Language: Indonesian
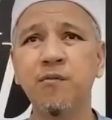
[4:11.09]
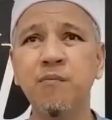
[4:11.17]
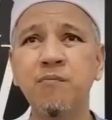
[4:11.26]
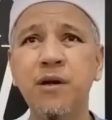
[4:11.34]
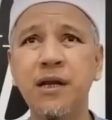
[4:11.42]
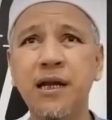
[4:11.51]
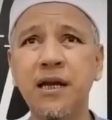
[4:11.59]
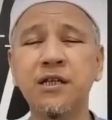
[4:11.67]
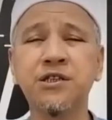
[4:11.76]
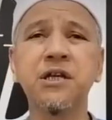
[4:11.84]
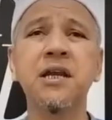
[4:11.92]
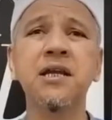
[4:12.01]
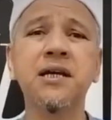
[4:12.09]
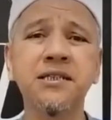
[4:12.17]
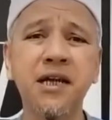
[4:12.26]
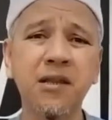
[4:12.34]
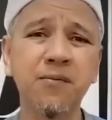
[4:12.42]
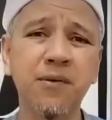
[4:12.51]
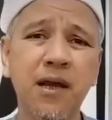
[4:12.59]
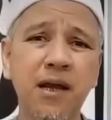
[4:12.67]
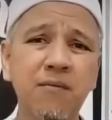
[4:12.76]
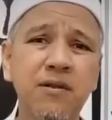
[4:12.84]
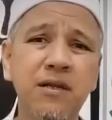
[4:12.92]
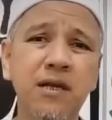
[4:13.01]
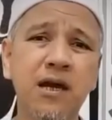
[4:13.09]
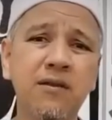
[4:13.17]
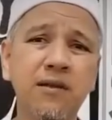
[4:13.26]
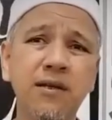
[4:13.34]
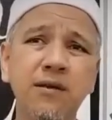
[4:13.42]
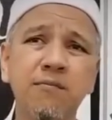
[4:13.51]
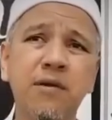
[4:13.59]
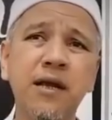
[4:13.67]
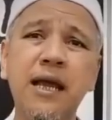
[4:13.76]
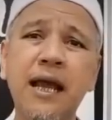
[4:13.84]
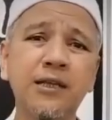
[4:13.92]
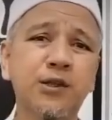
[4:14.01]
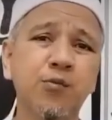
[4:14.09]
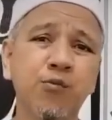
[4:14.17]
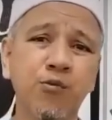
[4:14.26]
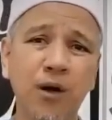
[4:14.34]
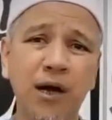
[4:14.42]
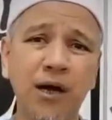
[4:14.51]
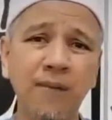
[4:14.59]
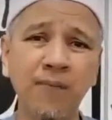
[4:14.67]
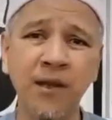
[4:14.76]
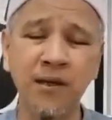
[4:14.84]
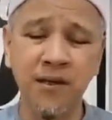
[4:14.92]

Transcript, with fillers: memberikan kesan yang sangat mendalam di hati mereka semua.